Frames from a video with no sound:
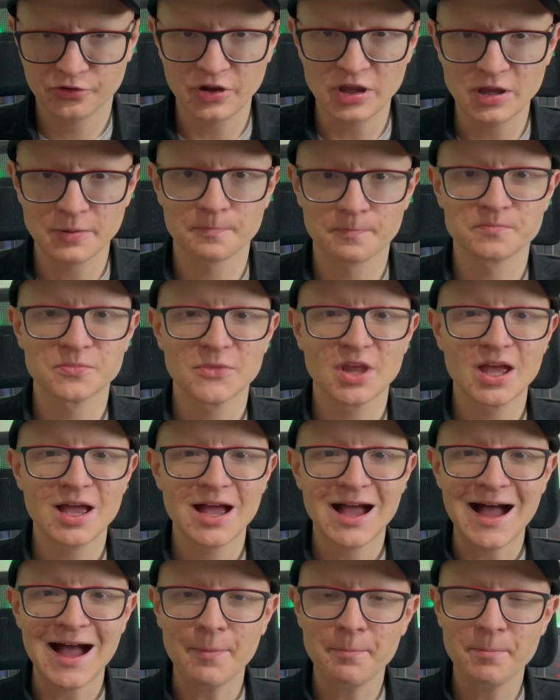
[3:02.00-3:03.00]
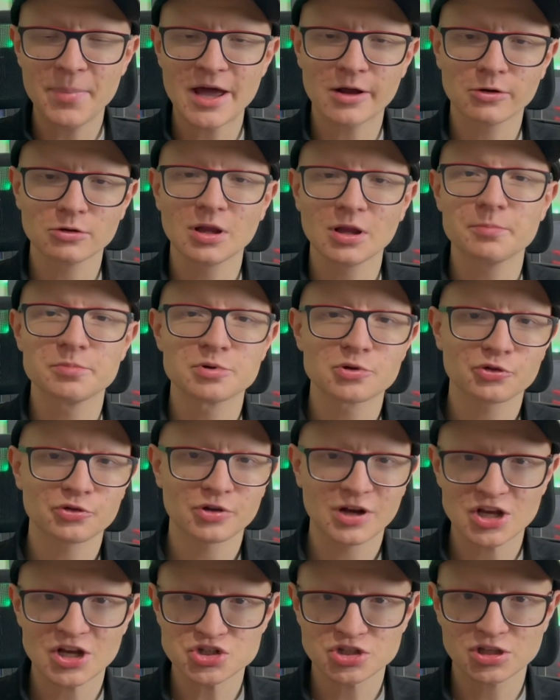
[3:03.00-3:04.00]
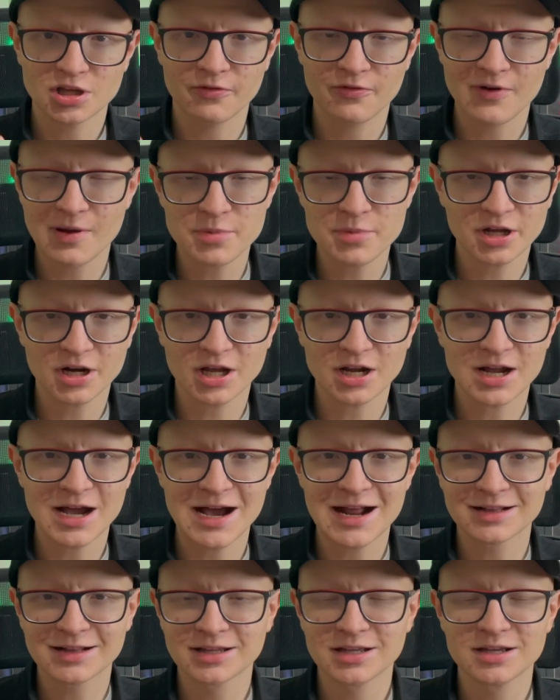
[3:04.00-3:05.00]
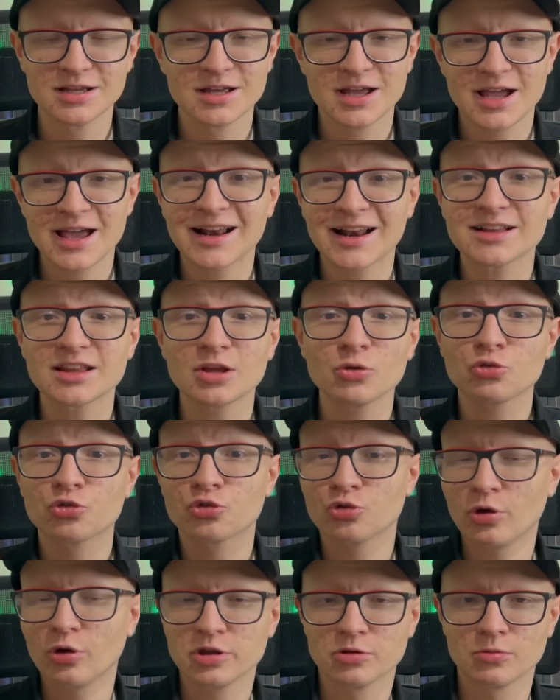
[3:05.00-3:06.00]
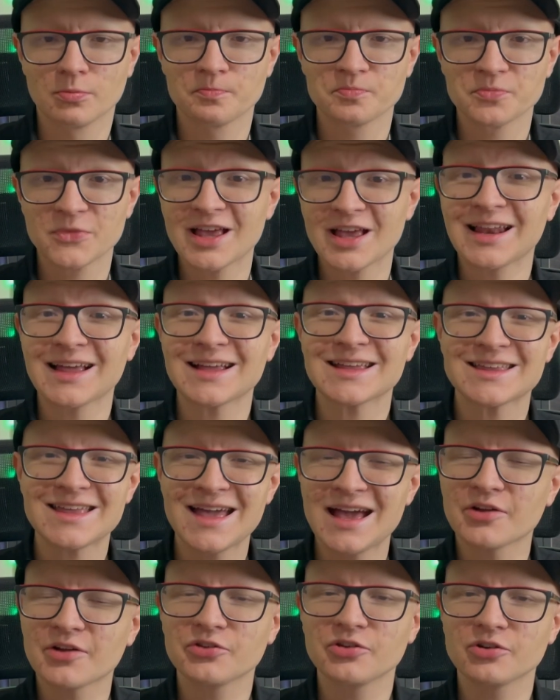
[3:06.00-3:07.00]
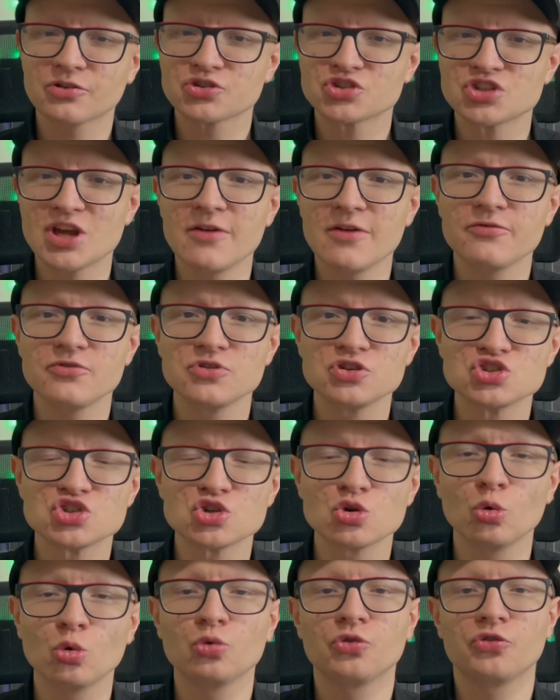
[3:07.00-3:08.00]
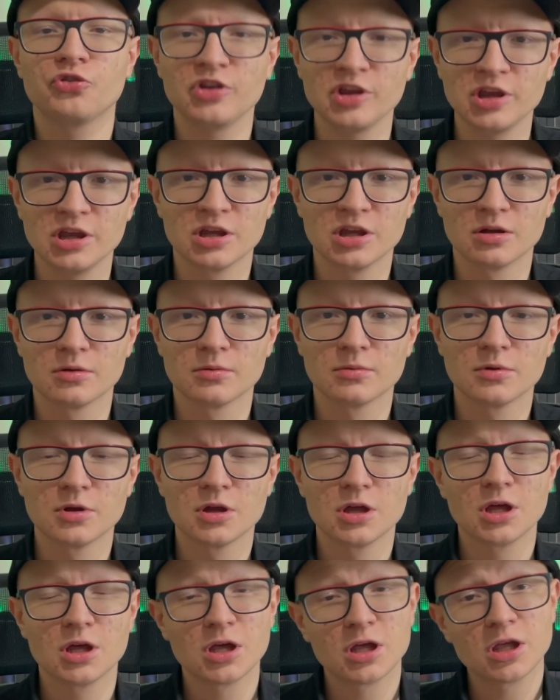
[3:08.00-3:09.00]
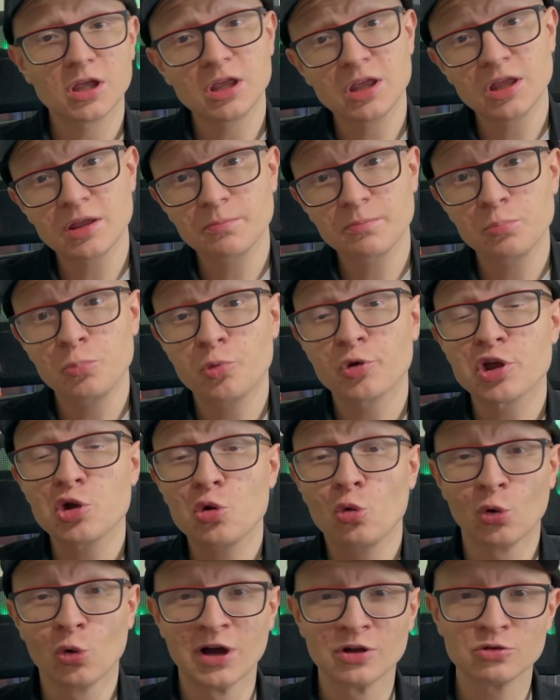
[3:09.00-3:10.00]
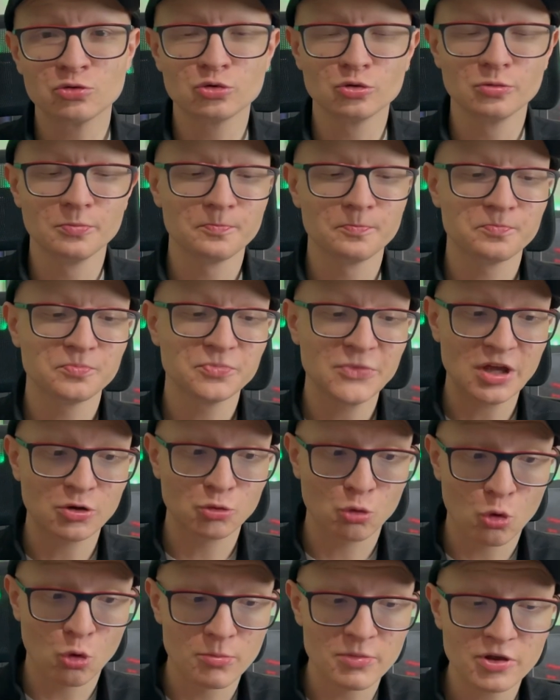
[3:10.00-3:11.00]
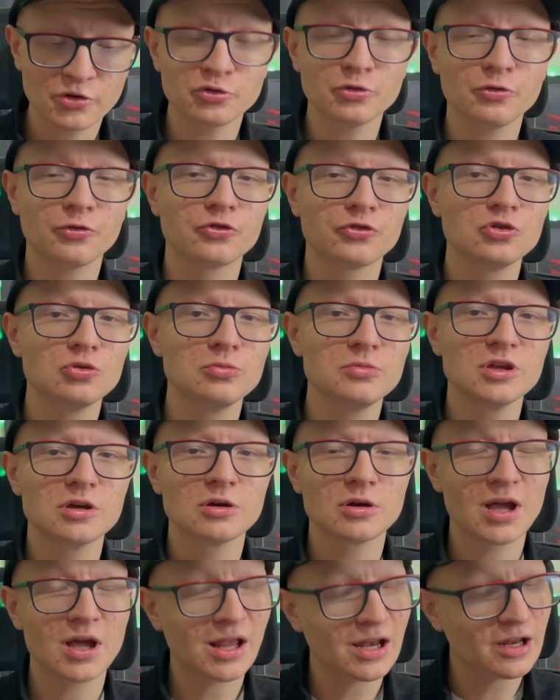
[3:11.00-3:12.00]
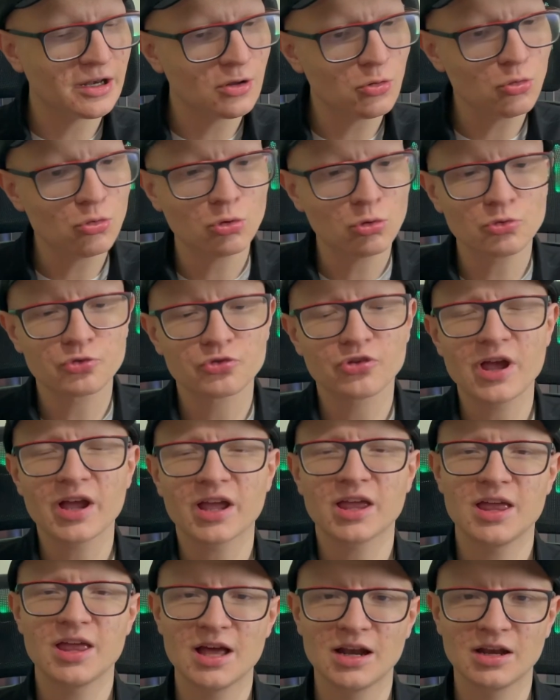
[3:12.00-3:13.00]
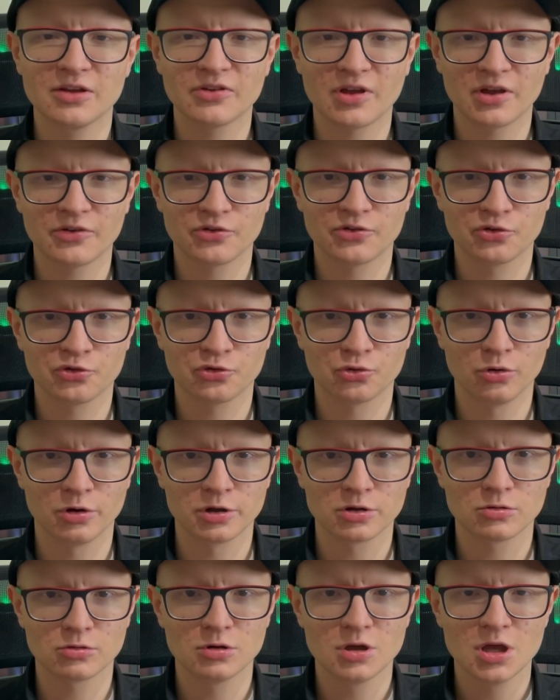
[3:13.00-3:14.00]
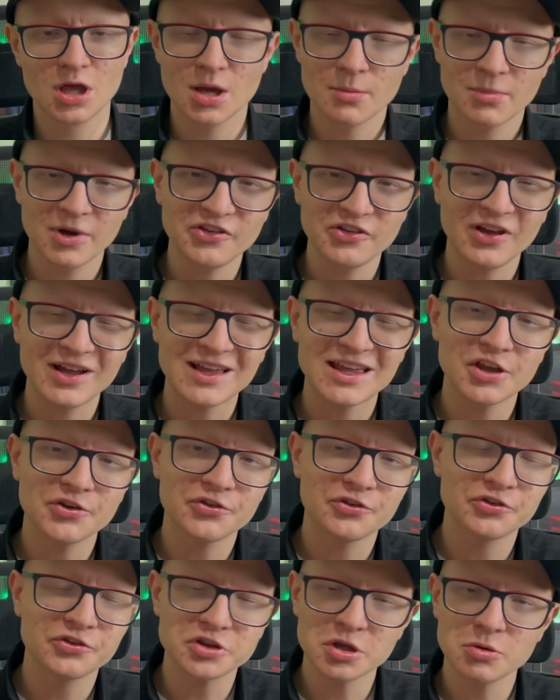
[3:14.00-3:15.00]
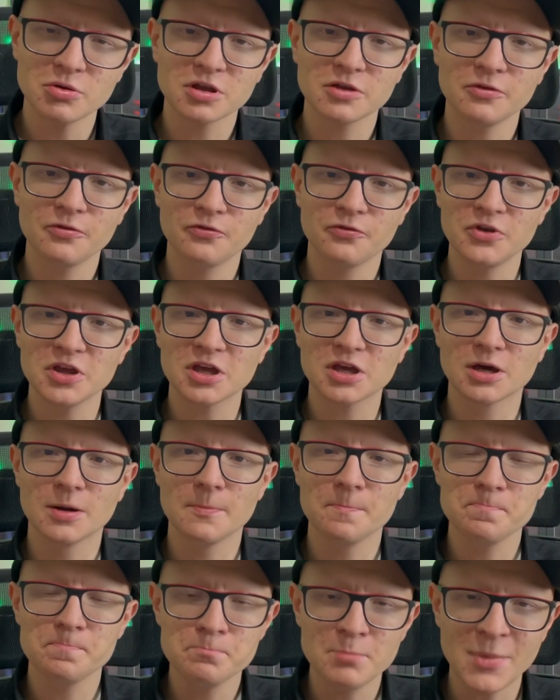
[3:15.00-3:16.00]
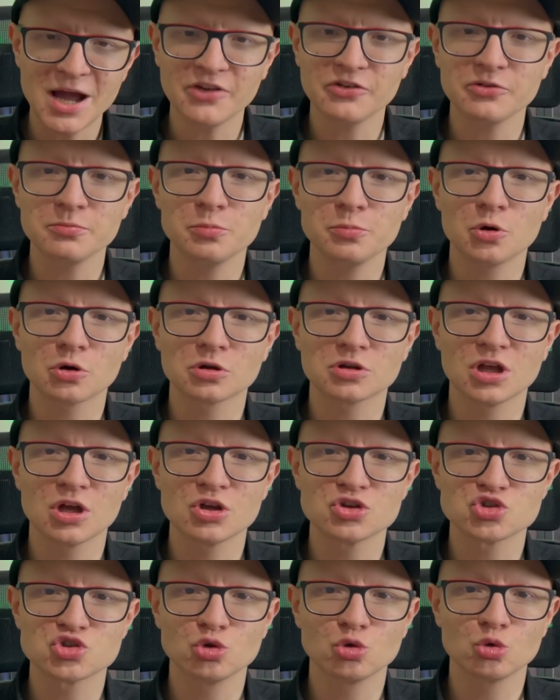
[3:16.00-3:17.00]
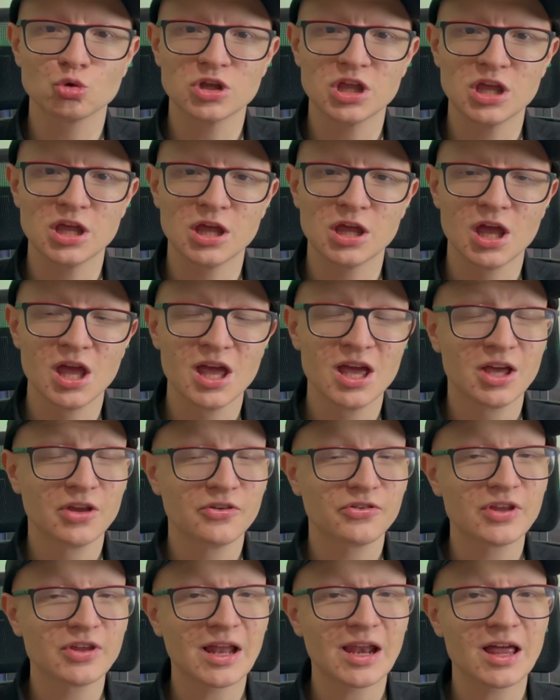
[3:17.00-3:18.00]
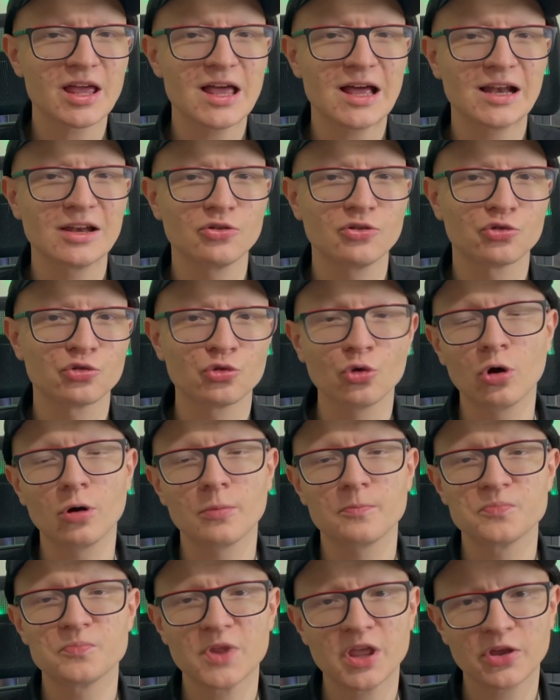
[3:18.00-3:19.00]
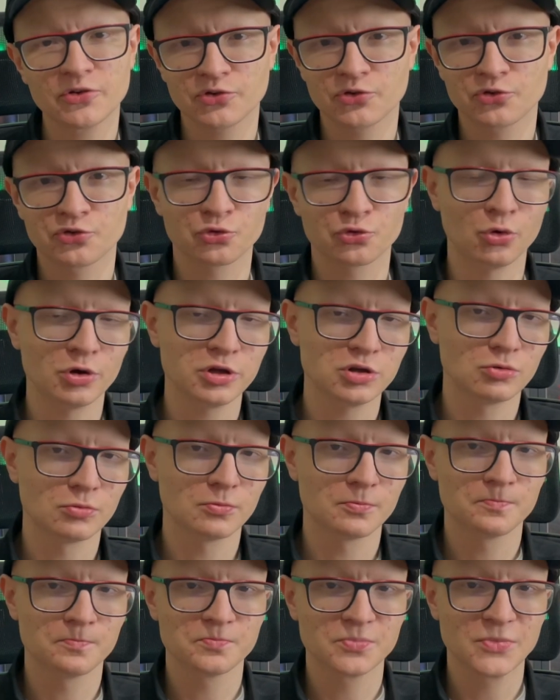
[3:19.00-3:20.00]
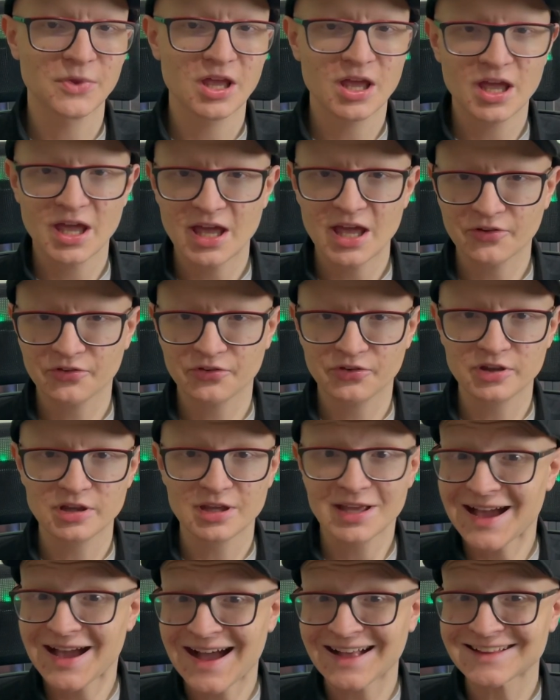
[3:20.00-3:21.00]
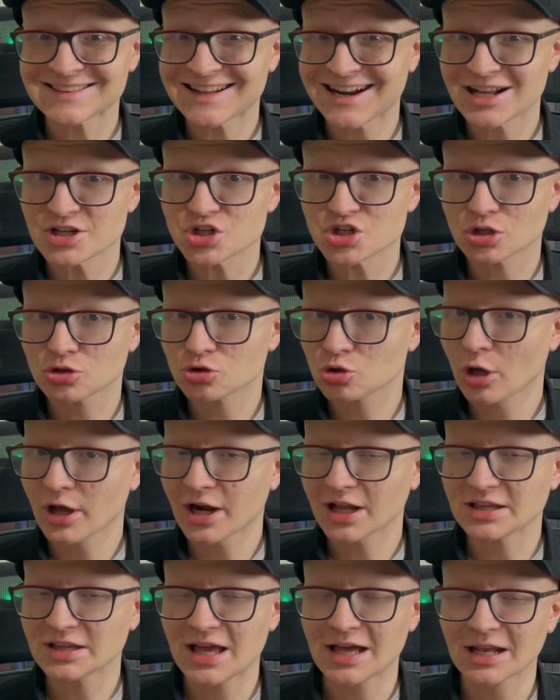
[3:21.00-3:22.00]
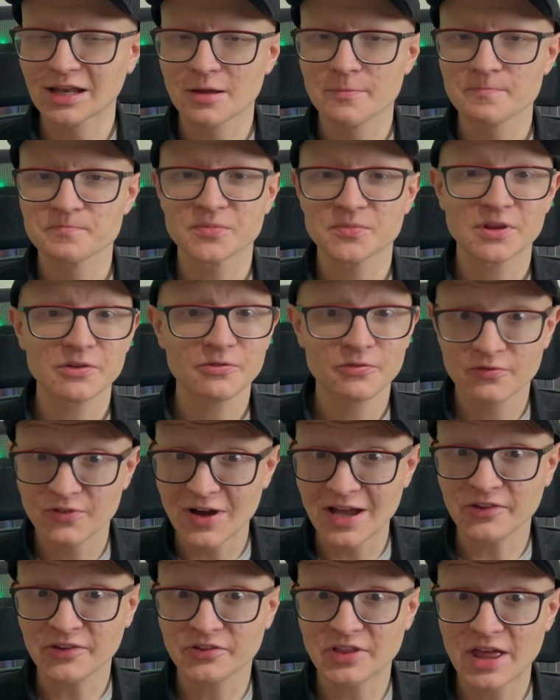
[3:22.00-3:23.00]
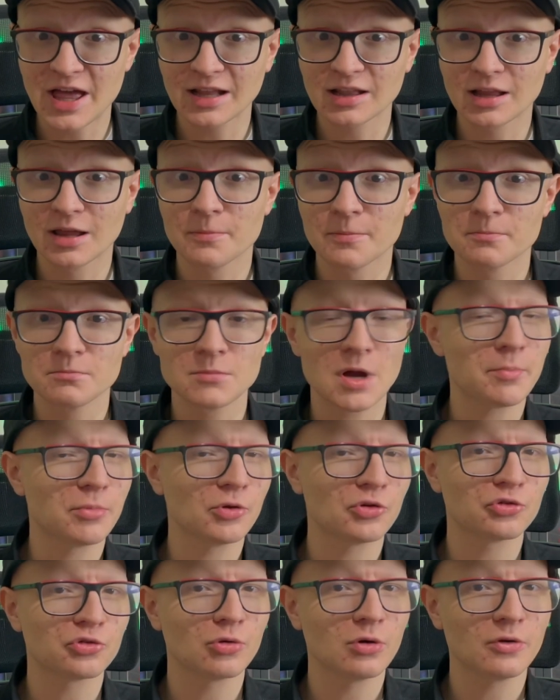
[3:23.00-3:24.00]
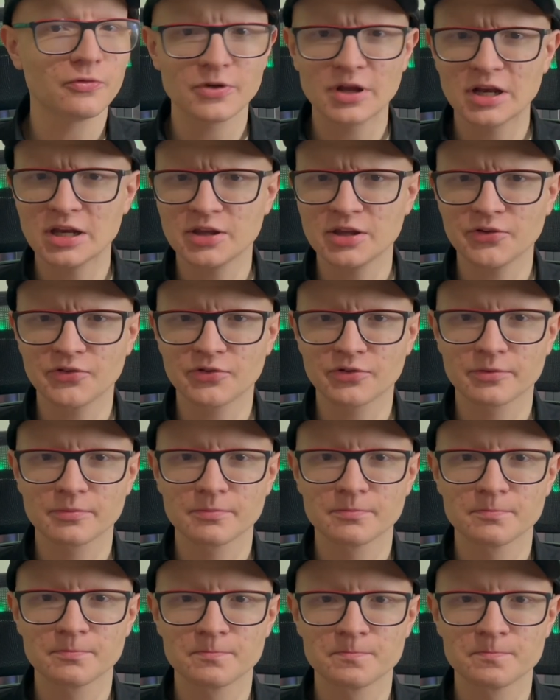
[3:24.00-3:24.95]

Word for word: sim. A Pérola, personagem da Fabiana Carla, ela tem um sonho. Ela quer ser chefe de cozinha. E, por enquanto, né, no começo do filme, ela não consegue realizar esse sonho. Mas a questão é que fica mais importante do que se ela realizou esse sonho é se a trajetória dela faz dela uma pessoa feliz.